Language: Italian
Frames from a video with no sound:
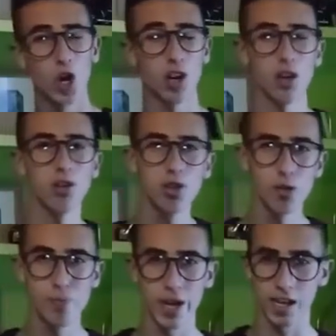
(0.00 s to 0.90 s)
ora non
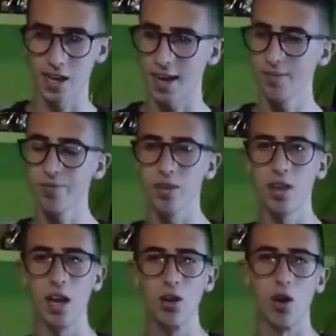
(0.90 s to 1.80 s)
so perché
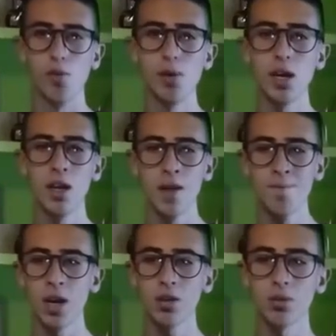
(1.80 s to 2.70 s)
nel come,
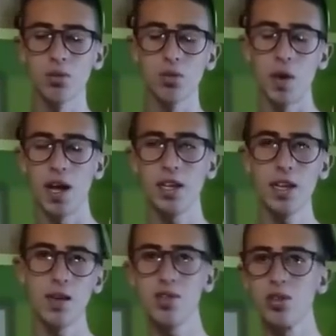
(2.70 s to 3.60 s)
ma comunque
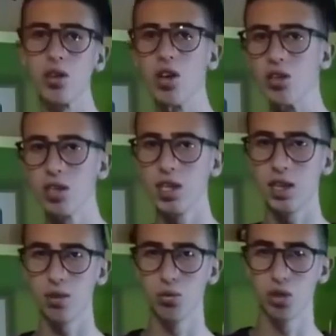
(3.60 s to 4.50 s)
delle persone sono
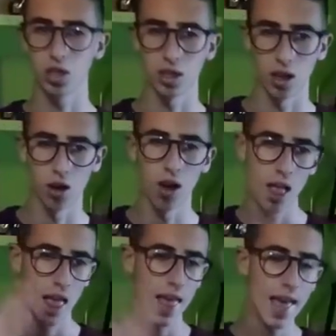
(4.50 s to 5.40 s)
andate ad ucciderlo
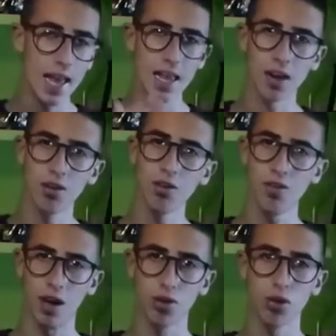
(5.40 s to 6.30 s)
e gli hanno
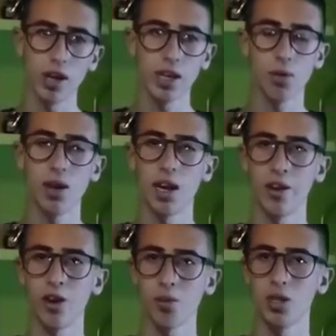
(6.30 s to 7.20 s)
fatto anche quella
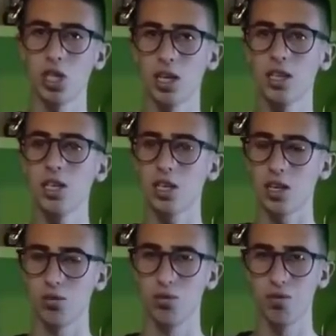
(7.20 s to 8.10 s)
enorme cicatrice che
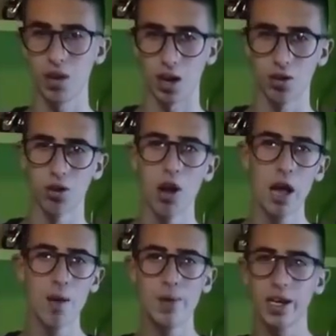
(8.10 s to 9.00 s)
ha sul fianco,
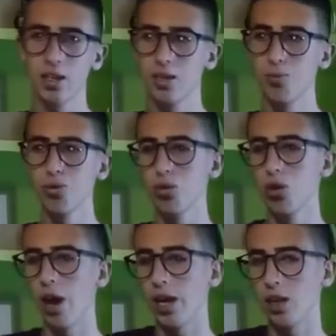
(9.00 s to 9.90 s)
perché se appunto
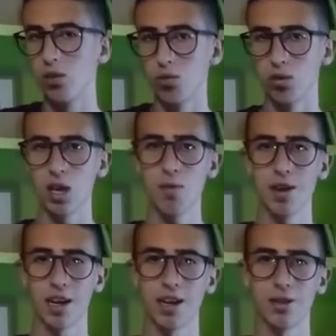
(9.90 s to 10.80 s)
era
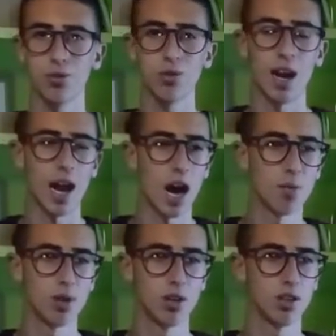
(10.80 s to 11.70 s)
indistruttibile, che nessuna
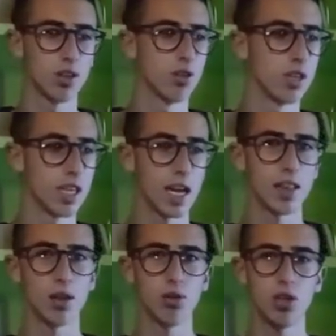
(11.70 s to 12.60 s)
lama o
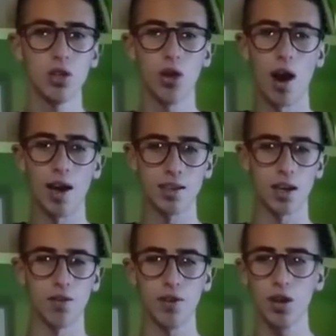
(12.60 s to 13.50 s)
niente è riuscito a
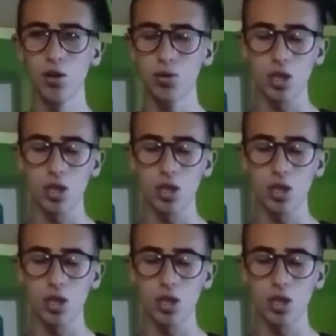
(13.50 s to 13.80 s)
scalfirlo, o